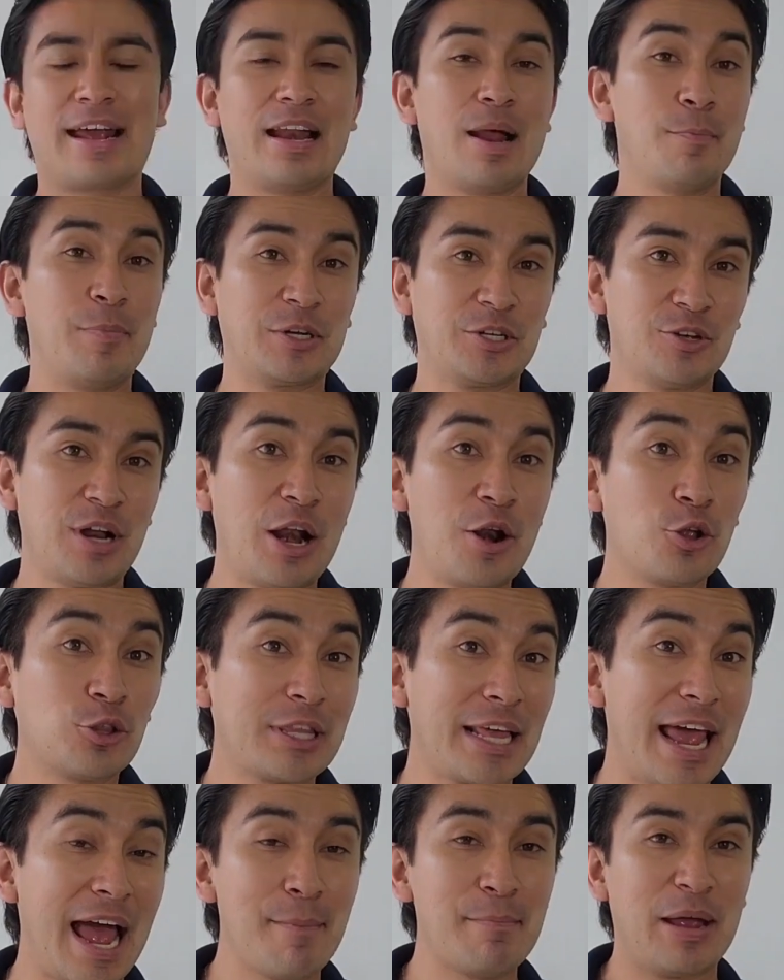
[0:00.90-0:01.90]
Que la persona no
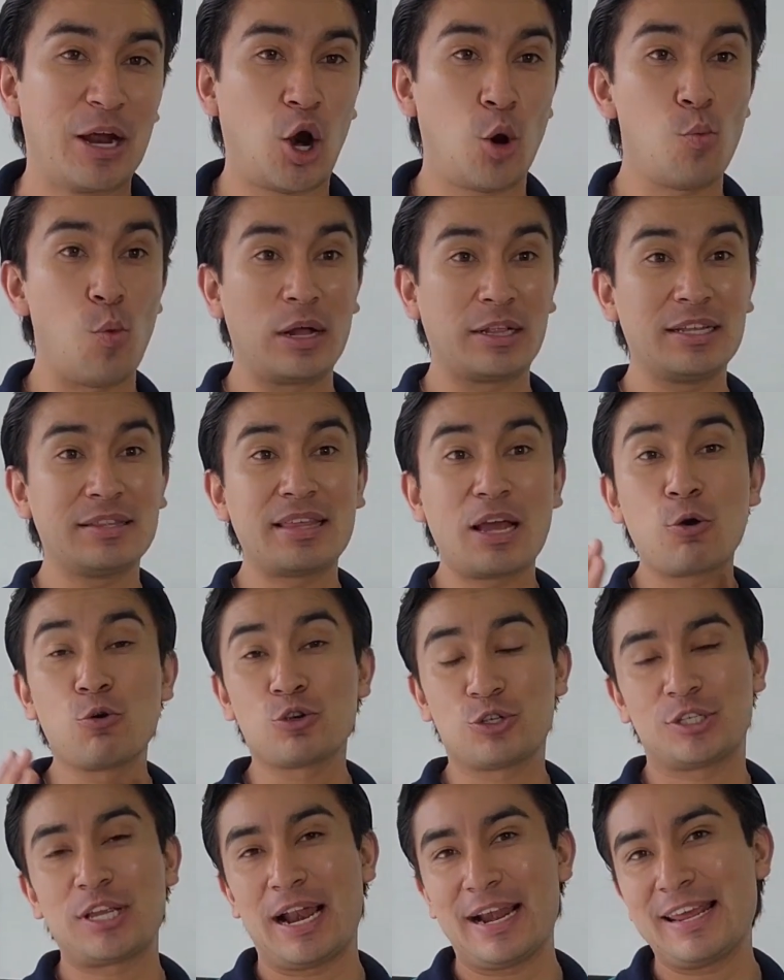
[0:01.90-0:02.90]
te ame como a ti te
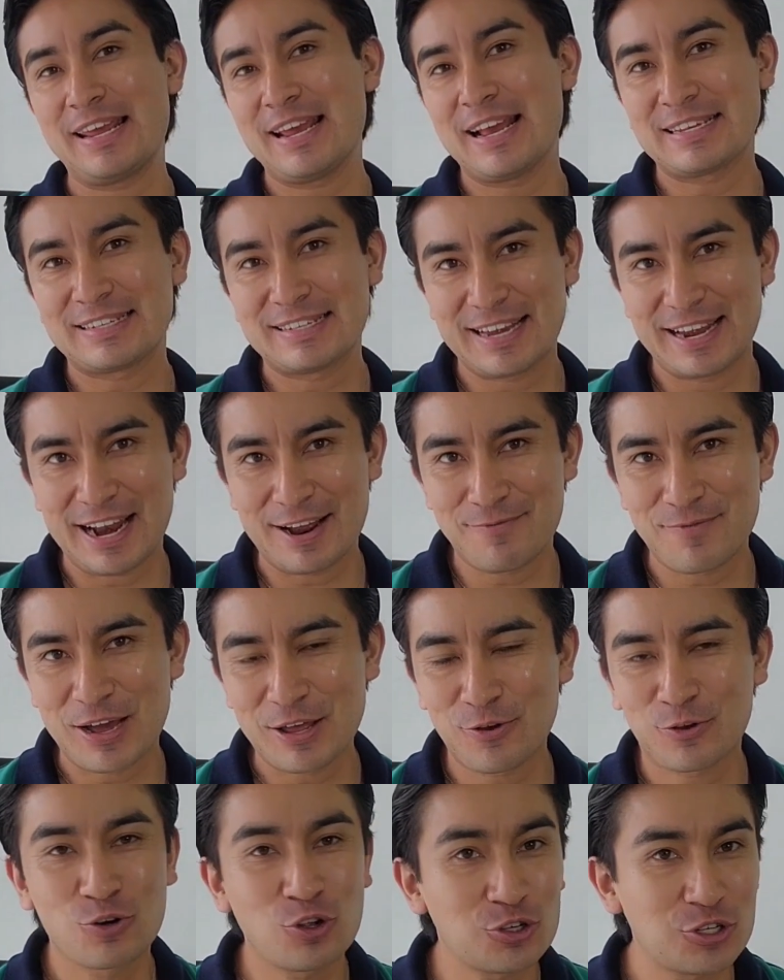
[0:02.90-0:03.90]
gustaría ser
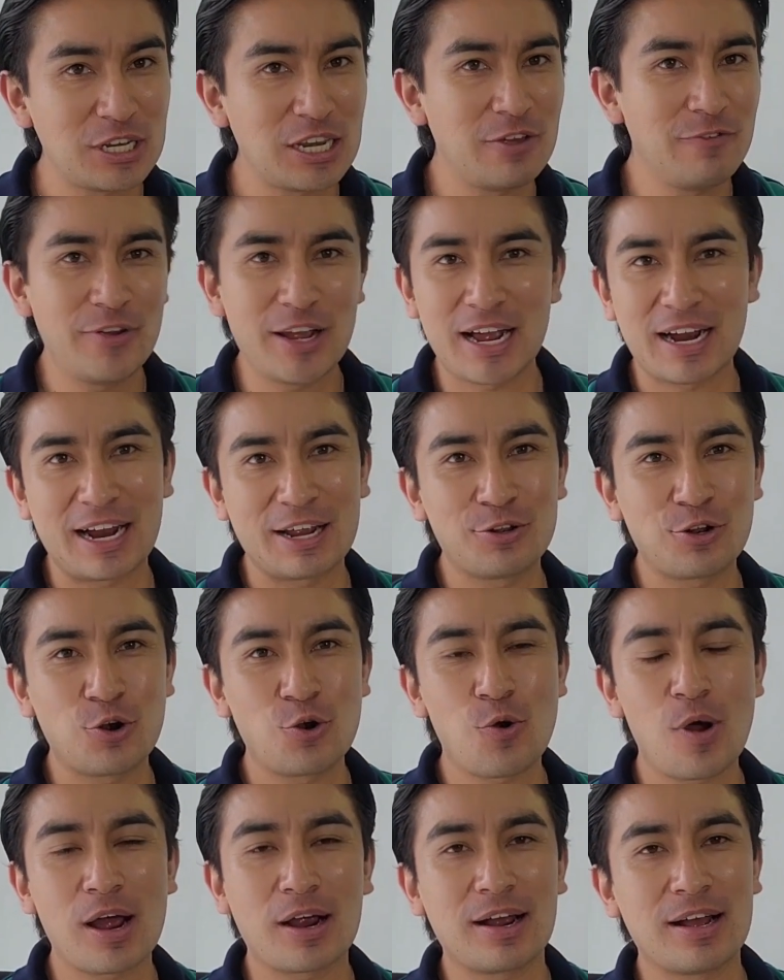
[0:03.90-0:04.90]
amado no significa que no
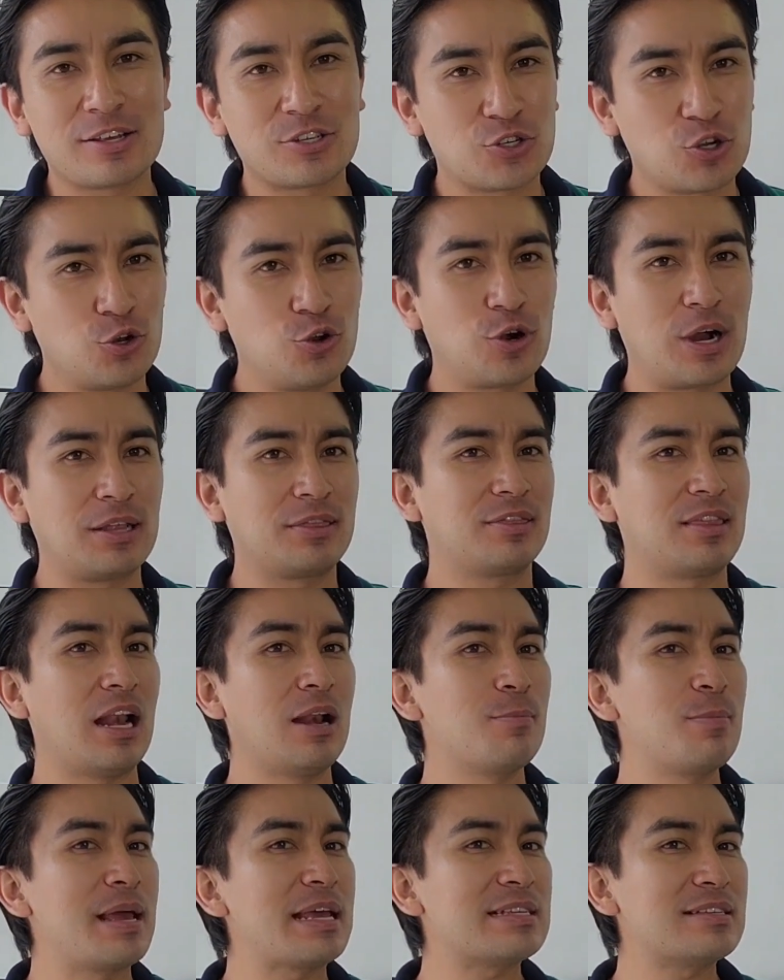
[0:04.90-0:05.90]
lo haga, solo que
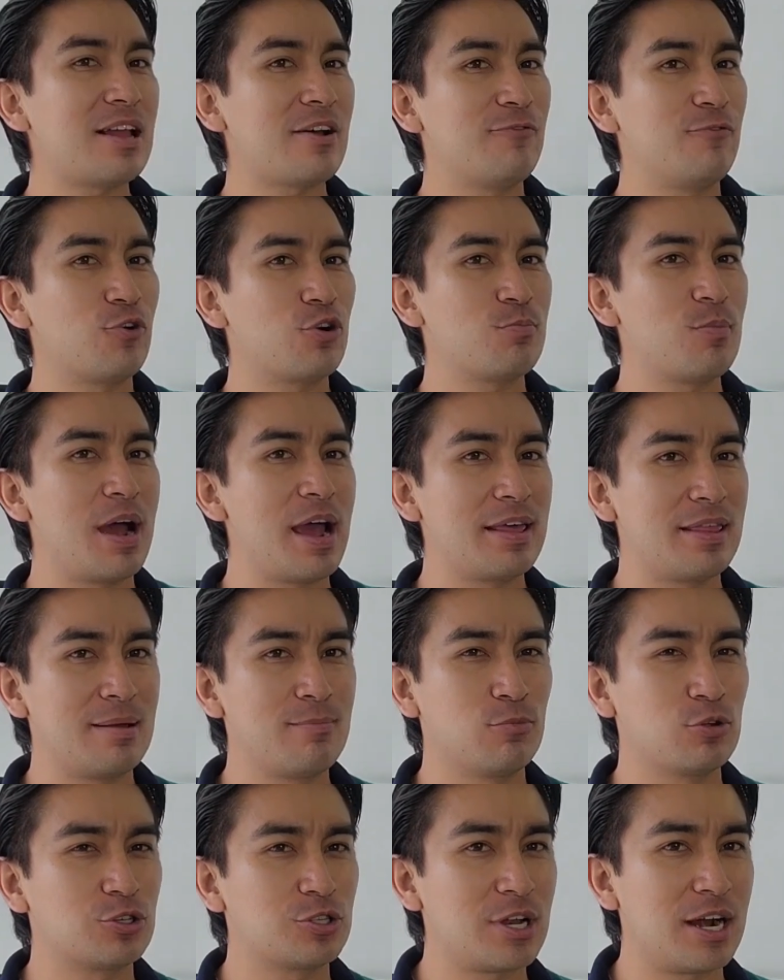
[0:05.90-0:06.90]
tal vez la forma de
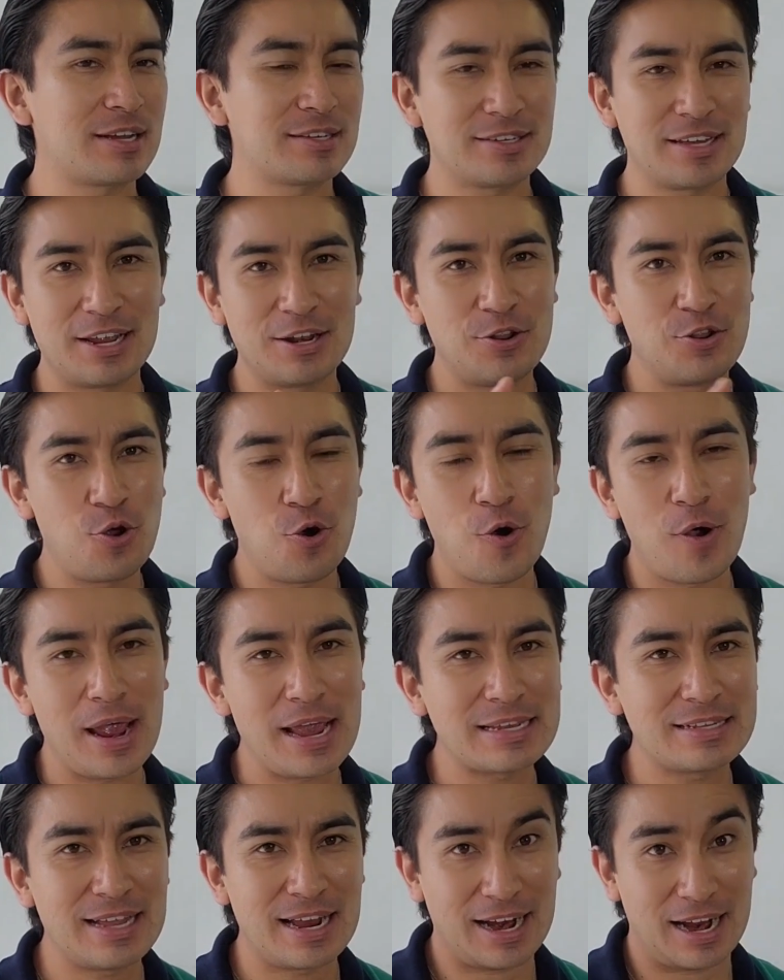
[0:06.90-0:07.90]
demostrarse no
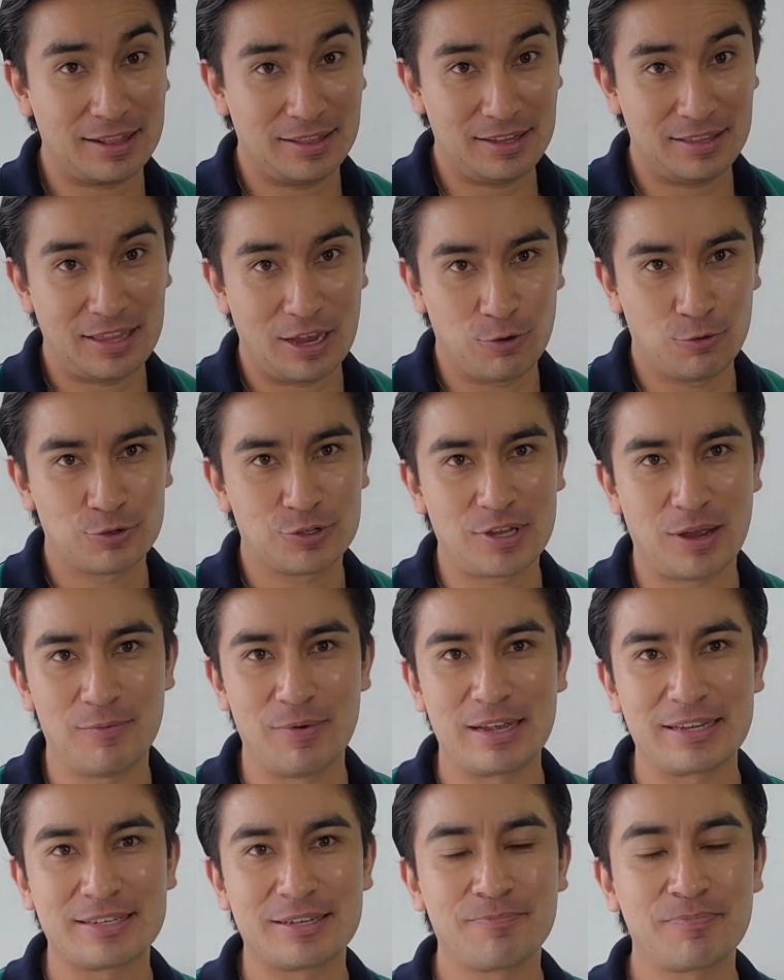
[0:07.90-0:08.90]
es la que a ti te gusta
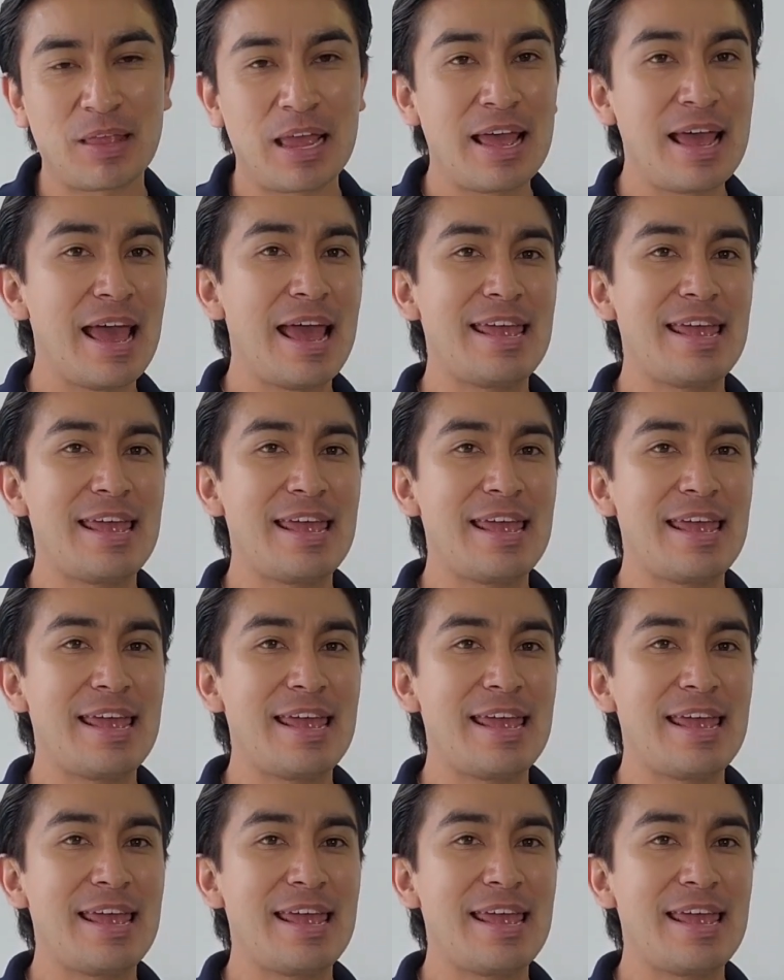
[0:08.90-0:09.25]
más.